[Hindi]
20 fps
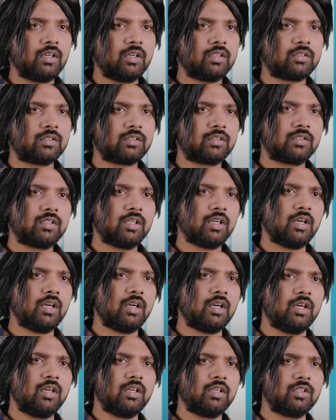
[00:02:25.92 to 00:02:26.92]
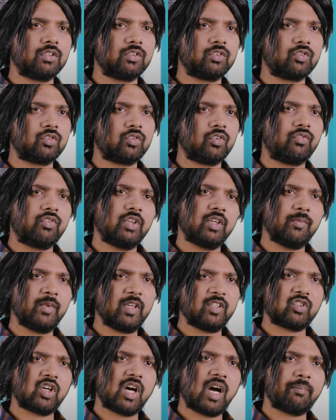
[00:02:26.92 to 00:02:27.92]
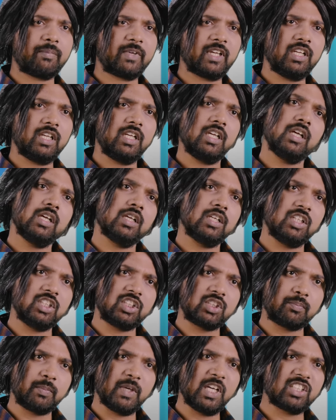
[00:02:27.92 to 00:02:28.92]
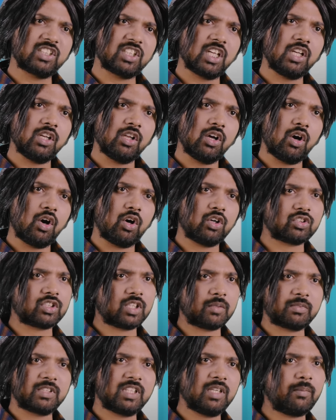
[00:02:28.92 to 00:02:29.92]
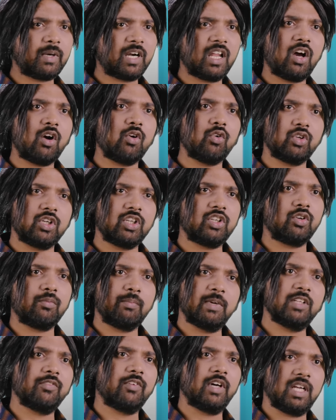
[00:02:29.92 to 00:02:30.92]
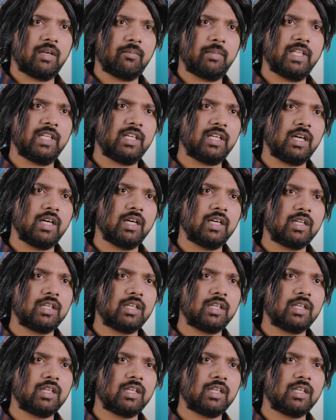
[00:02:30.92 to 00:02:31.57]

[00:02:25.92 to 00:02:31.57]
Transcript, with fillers: अच्छा तो फिर मेरे को आपके लिए स्पेशल और सबसे बड़ा ओरिडो बनवाना पड़ेगा